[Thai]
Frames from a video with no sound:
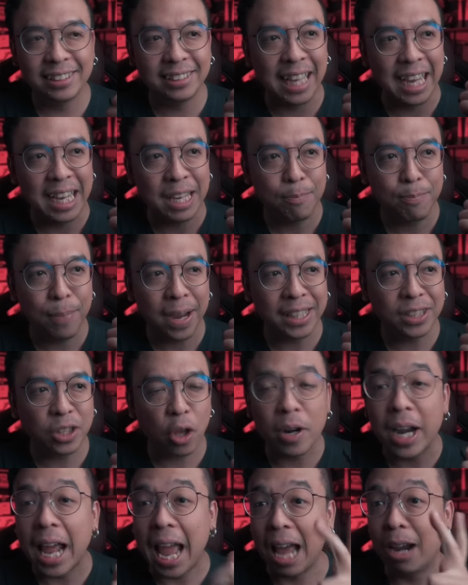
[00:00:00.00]
ใส่ไปต
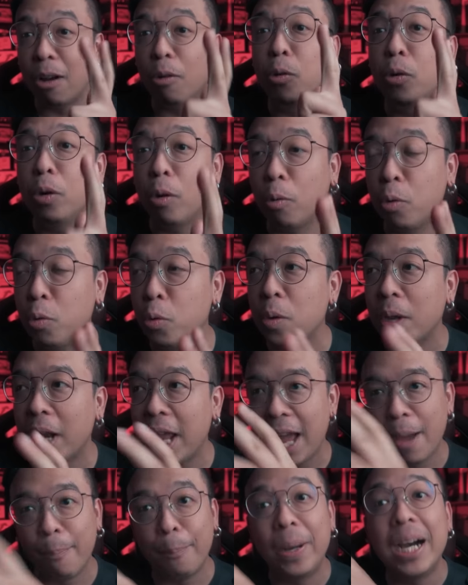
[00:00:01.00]
อนไหน อ่ะเราเรารู้อยู่
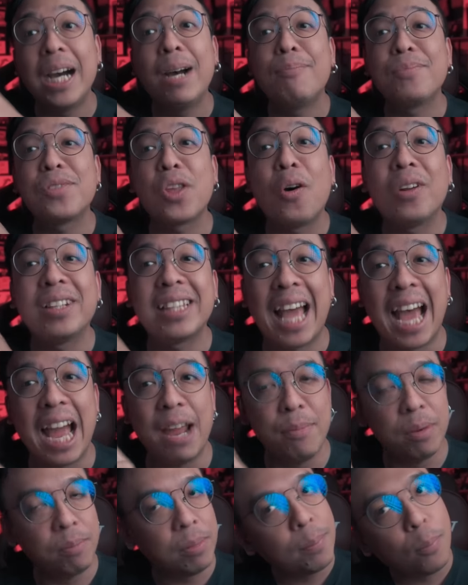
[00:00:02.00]
แล้ว เพิ่มตอนท้าย
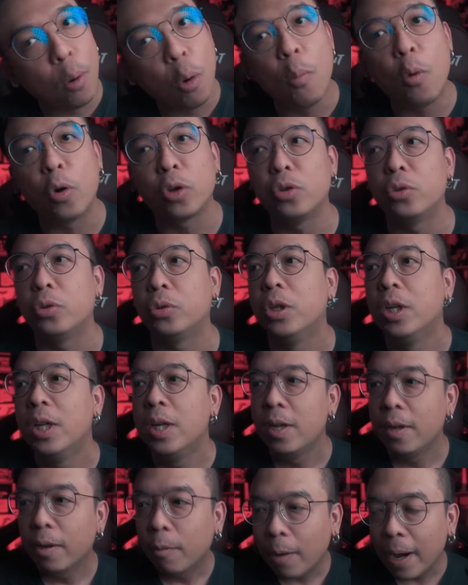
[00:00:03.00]
มันมีโปรโมทอยู่
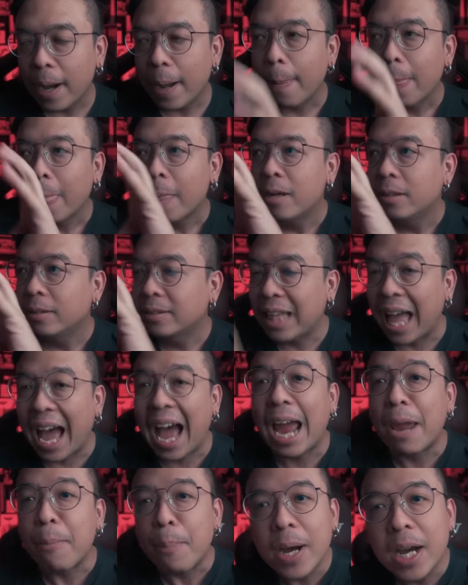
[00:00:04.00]
ว่า
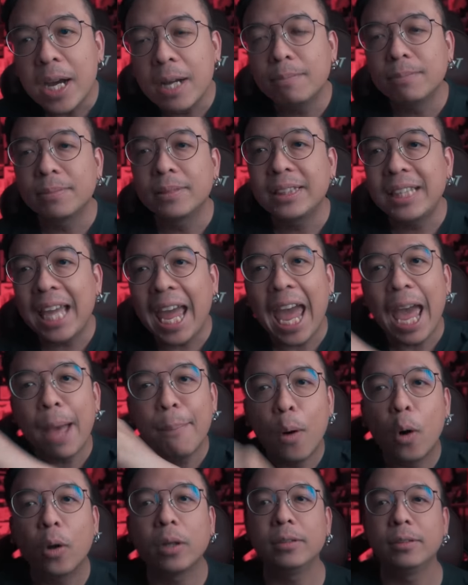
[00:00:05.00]
ถ่ายเพิ่มแก้
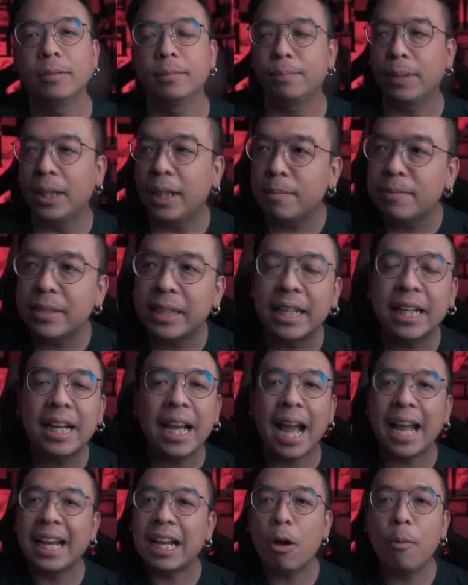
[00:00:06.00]
บท เพิ่มสถาน
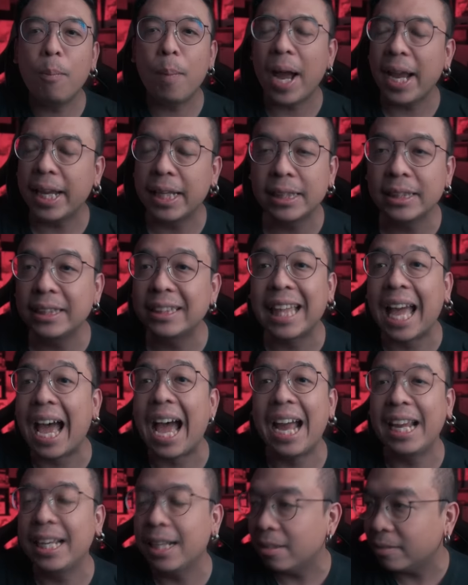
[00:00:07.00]
การณ์เข้าไปคือ
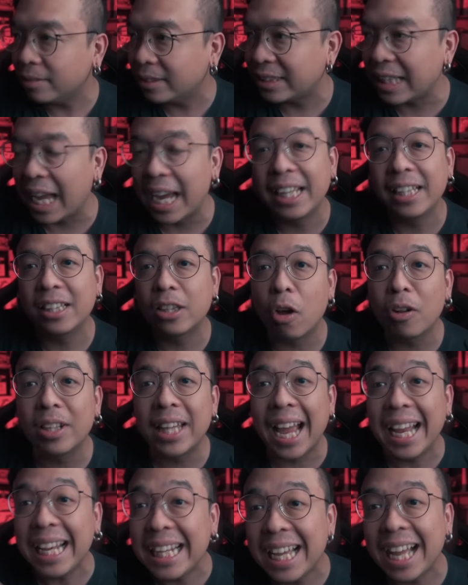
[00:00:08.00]
ถ่ายแล้วใส่ตอน
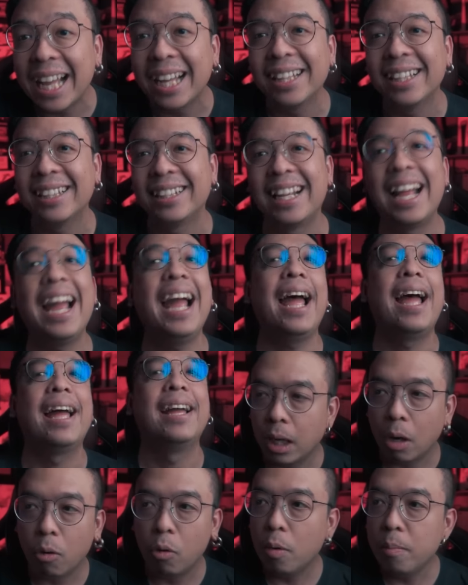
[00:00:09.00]
ท้ายเรื่อง อ่ะ
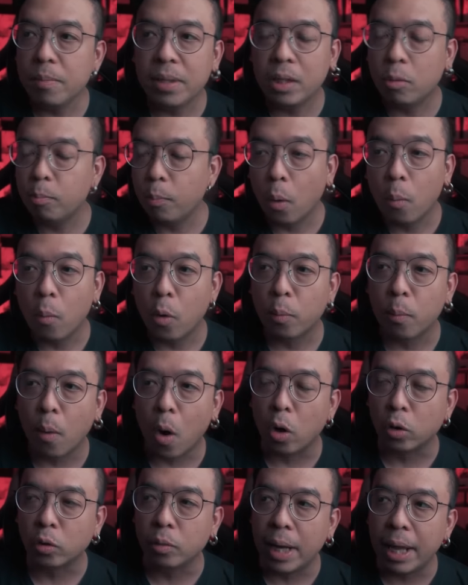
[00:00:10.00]
เขาก็มีโปรโมทบ
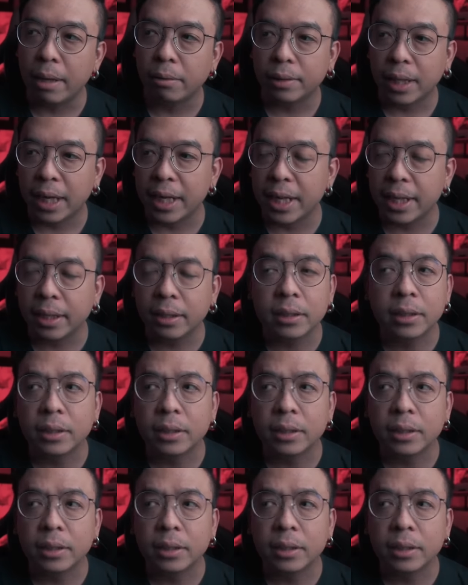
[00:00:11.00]
อกอยู่แล้ว อันนี้ก็